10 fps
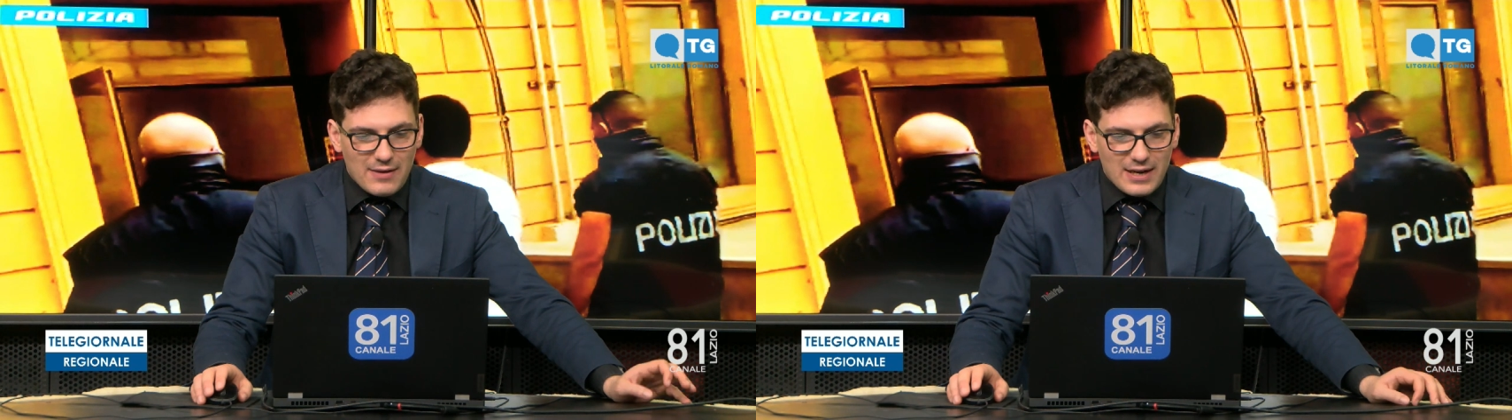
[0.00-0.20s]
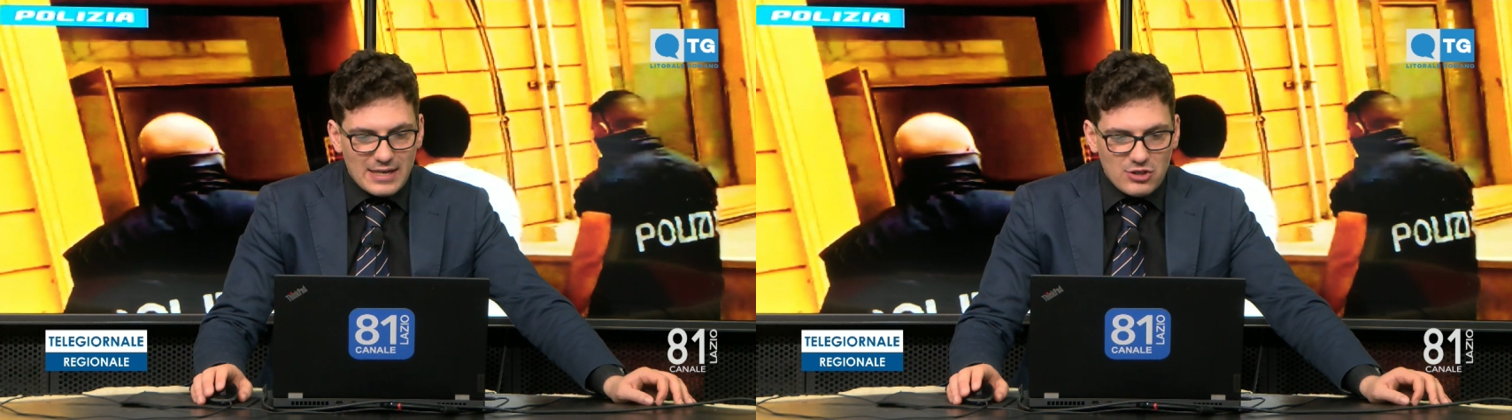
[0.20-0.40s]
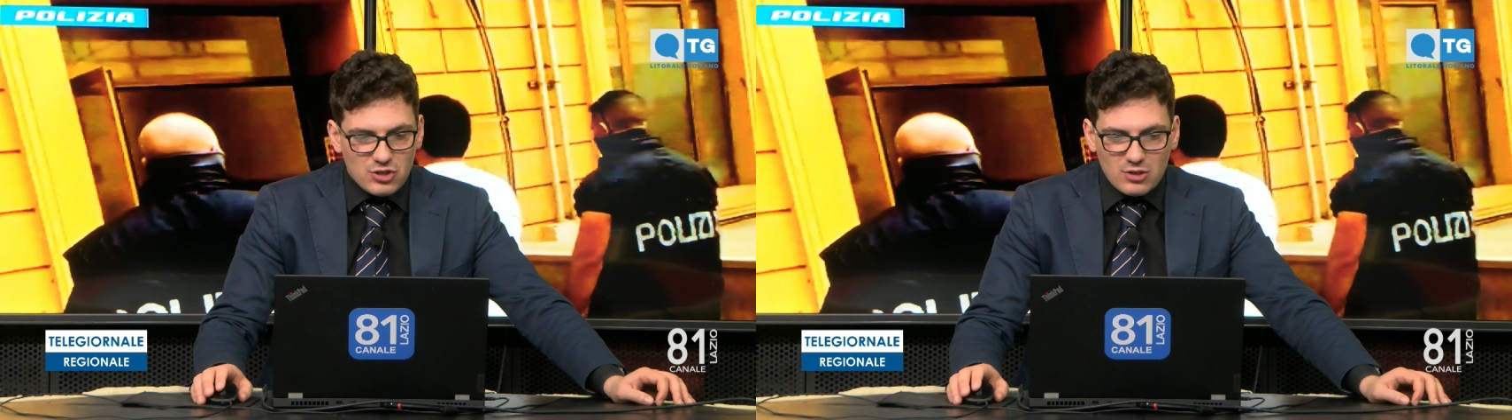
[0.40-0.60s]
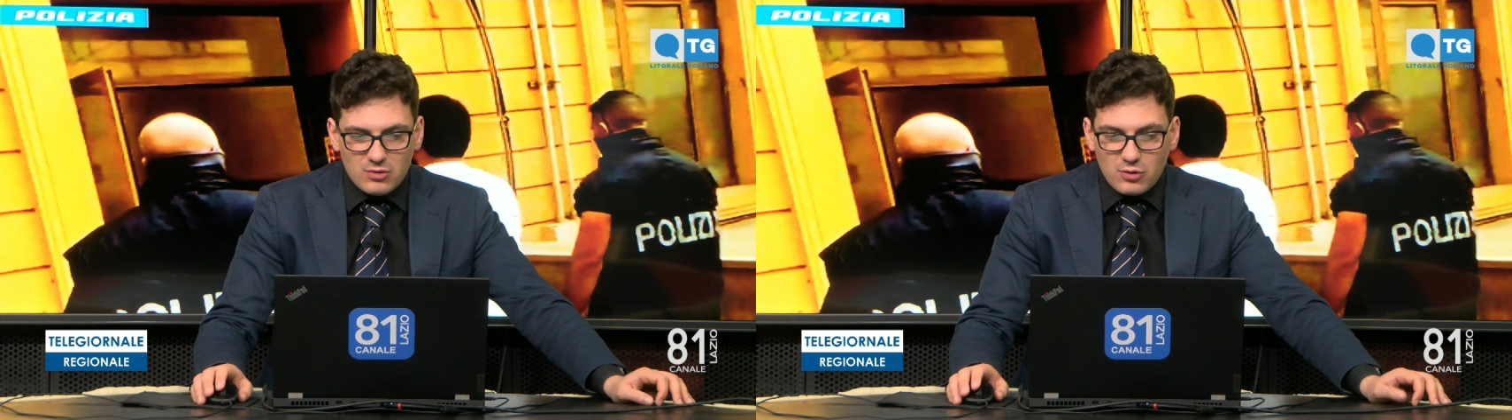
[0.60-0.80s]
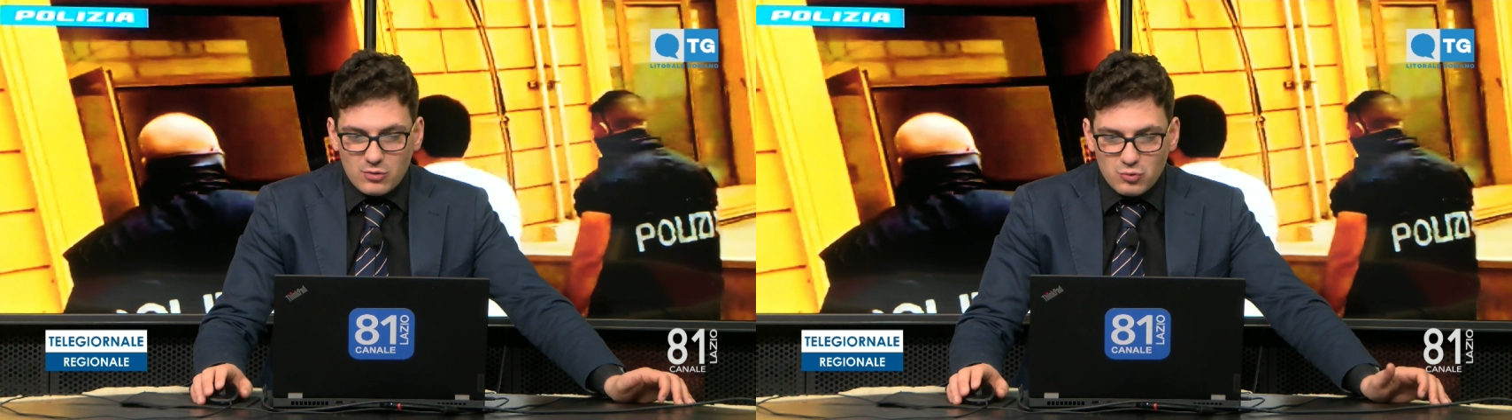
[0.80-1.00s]
una valigia
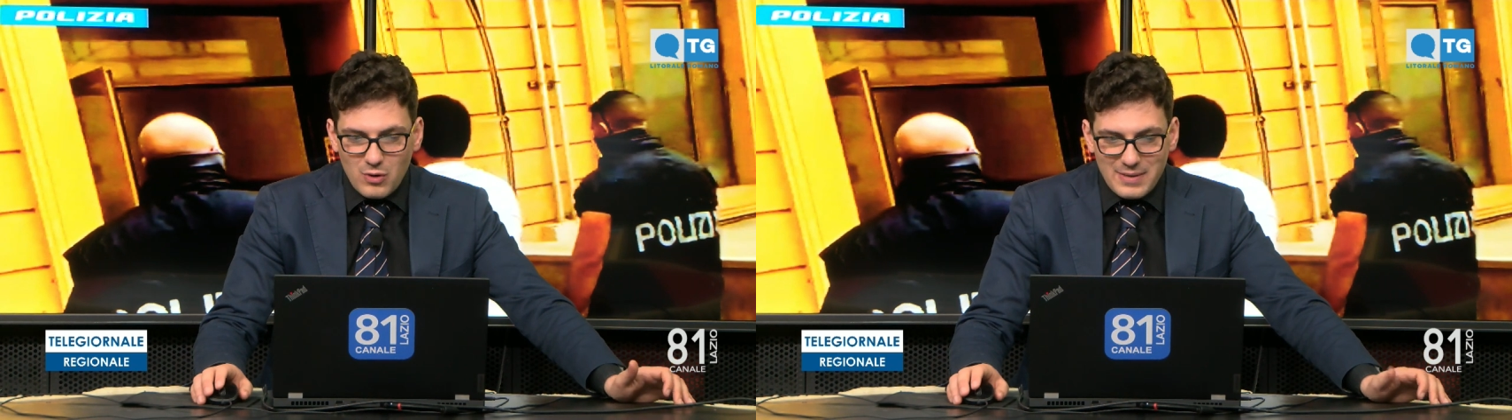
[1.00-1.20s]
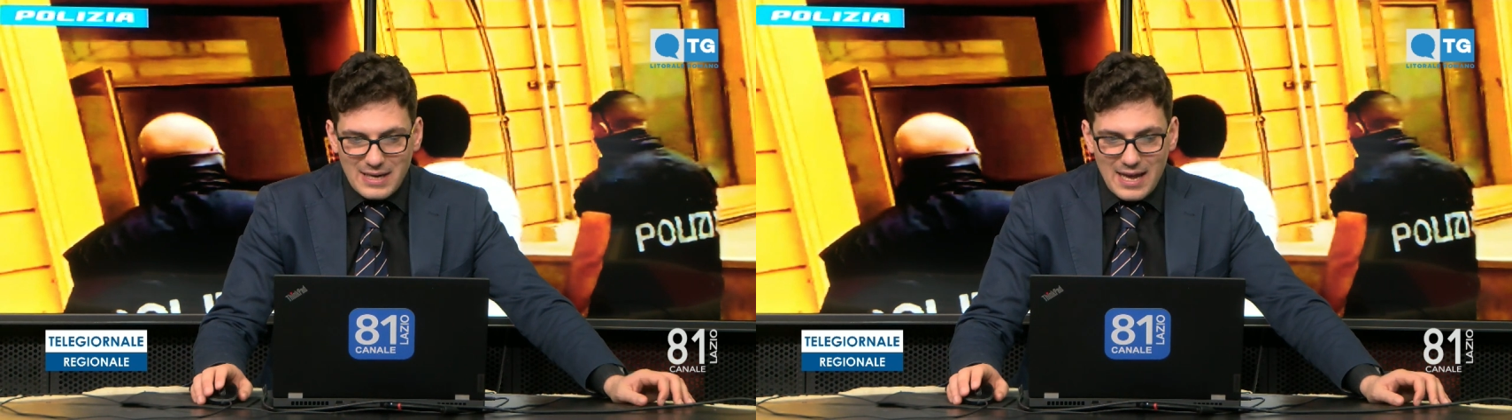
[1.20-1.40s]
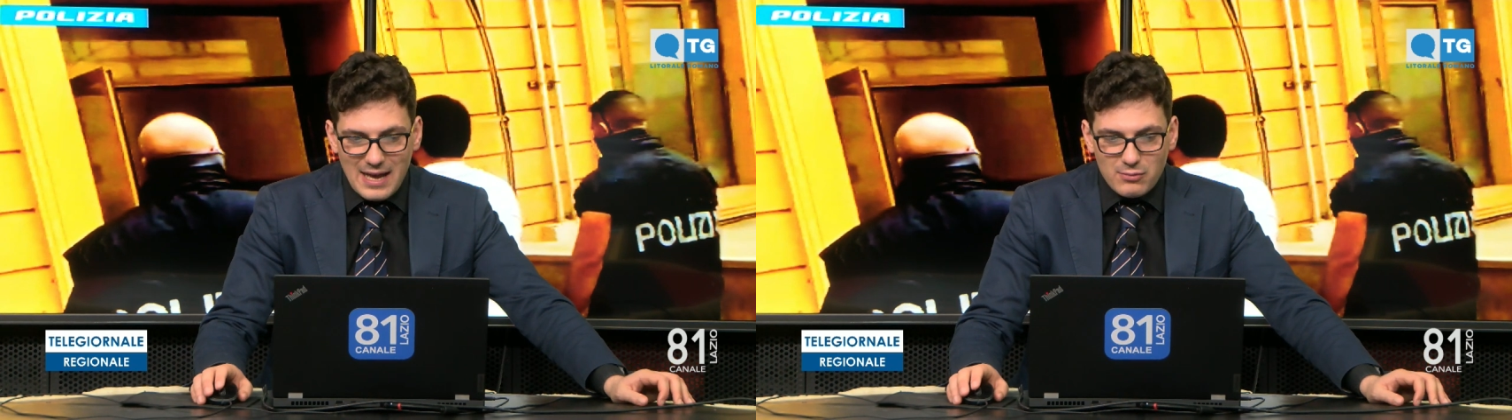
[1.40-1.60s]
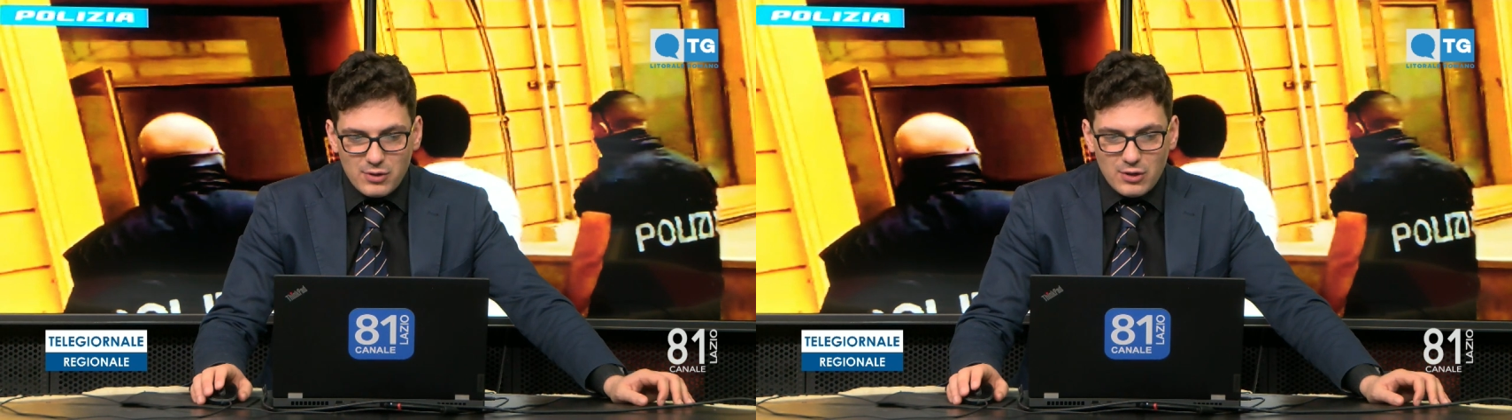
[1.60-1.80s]
con 2000 euro